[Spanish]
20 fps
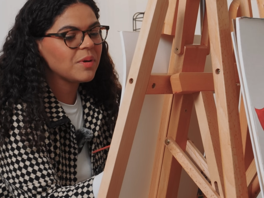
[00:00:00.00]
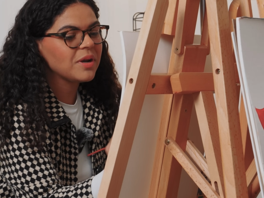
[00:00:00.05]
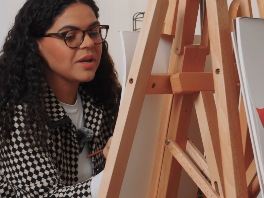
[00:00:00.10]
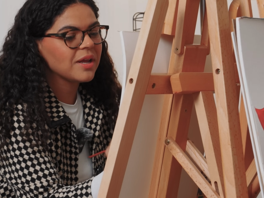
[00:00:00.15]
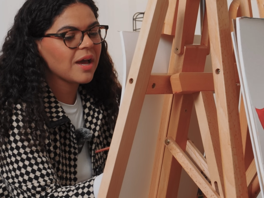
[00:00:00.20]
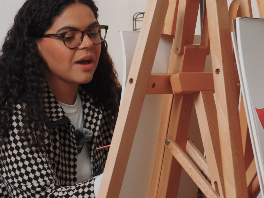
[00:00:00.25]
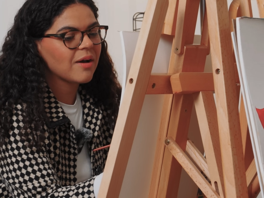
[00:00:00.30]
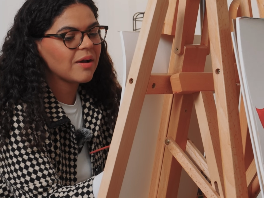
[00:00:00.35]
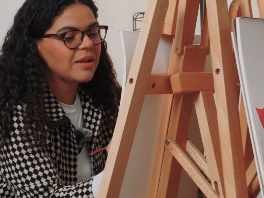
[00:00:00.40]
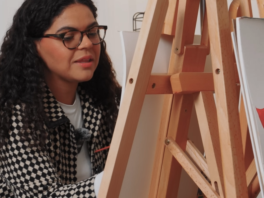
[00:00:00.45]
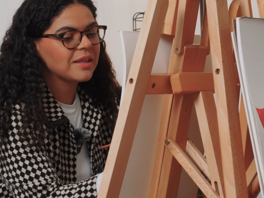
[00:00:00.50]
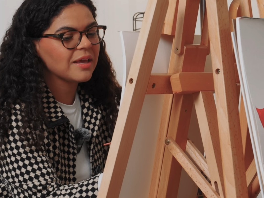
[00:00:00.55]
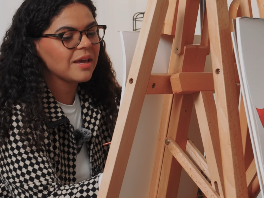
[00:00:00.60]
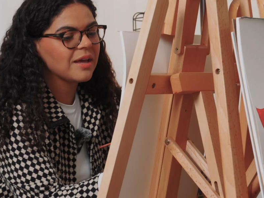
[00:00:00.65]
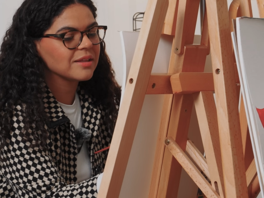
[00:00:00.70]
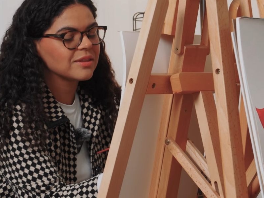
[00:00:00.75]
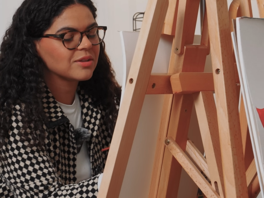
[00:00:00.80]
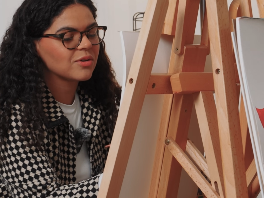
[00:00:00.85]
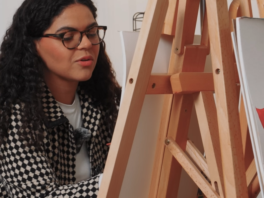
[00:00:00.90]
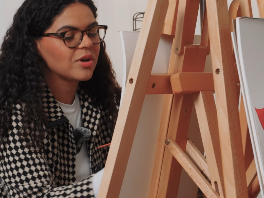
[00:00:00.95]
manejaba el
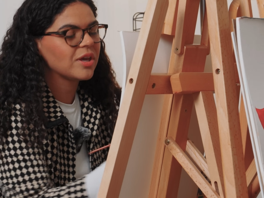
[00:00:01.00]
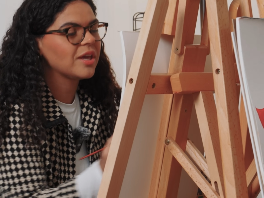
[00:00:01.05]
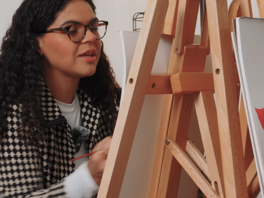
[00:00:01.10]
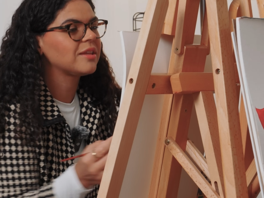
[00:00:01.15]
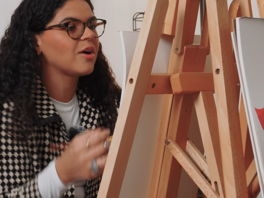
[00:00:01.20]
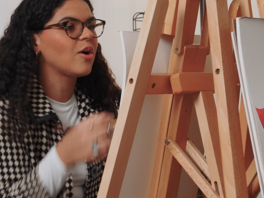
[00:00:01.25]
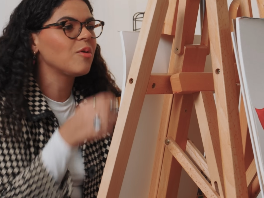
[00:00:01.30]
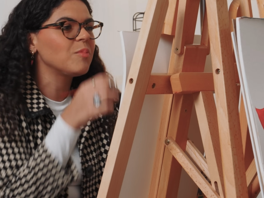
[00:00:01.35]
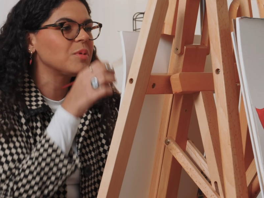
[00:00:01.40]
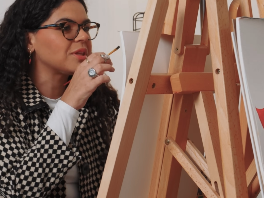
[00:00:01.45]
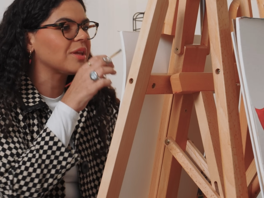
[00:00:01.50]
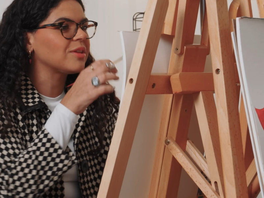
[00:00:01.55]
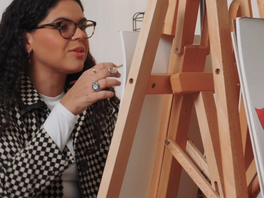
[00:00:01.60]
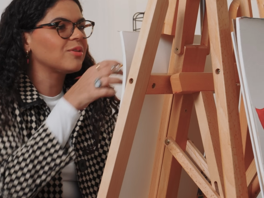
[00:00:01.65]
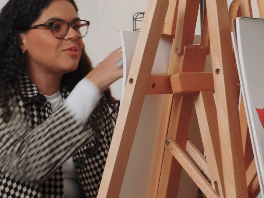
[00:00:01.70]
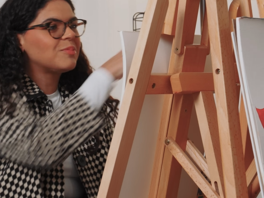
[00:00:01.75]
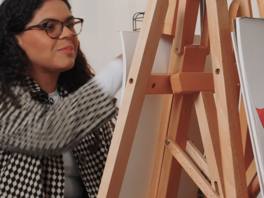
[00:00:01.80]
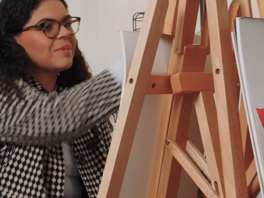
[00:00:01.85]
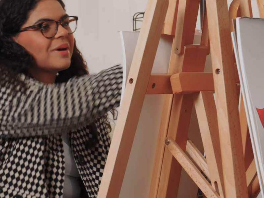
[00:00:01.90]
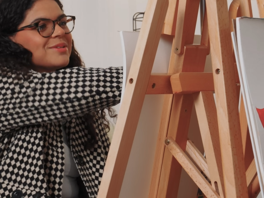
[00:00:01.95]
teatro y estaba vomitando
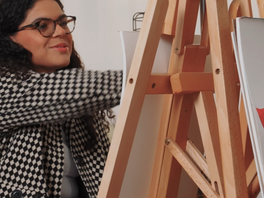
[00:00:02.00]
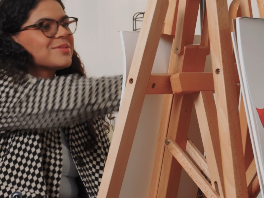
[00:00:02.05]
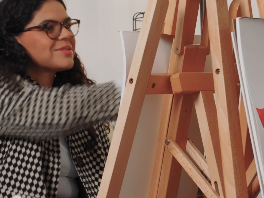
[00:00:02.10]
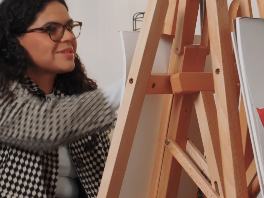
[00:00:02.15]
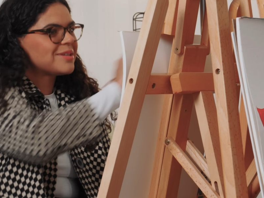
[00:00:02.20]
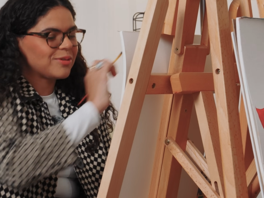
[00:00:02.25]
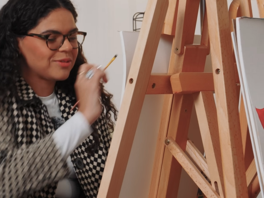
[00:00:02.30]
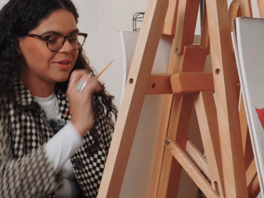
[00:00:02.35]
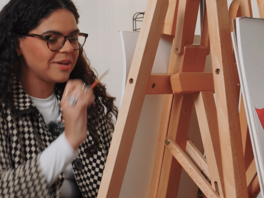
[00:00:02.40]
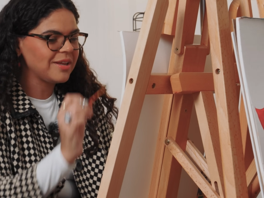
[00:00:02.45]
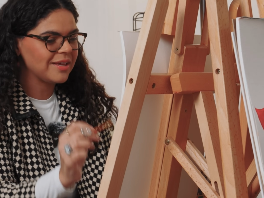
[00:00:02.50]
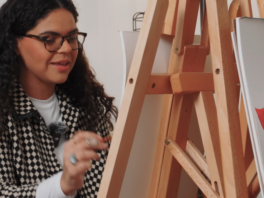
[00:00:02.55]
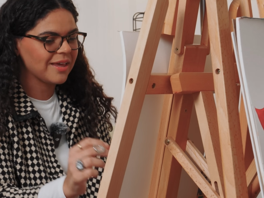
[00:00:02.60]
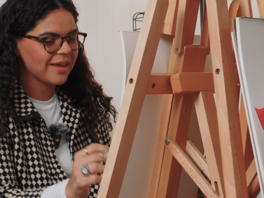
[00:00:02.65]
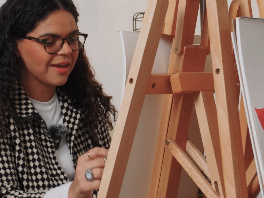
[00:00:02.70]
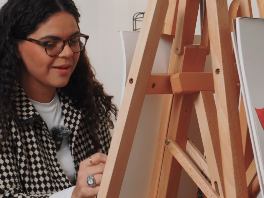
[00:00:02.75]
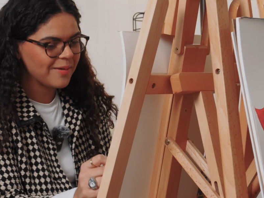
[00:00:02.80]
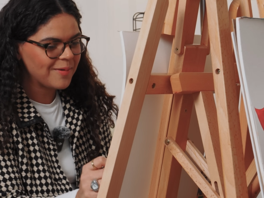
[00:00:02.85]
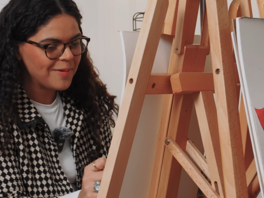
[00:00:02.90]
en un vaso, si no tienes idea.